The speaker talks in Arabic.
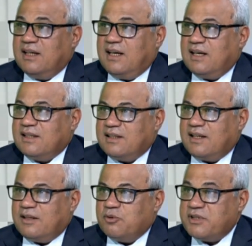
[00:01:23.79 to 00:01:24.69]

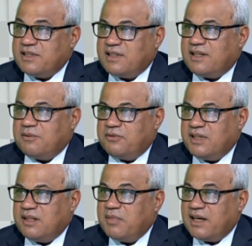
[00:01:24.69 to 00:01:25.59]
حتى اجيز
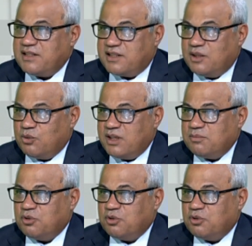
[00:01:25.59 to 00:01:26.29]
في مجلس النواب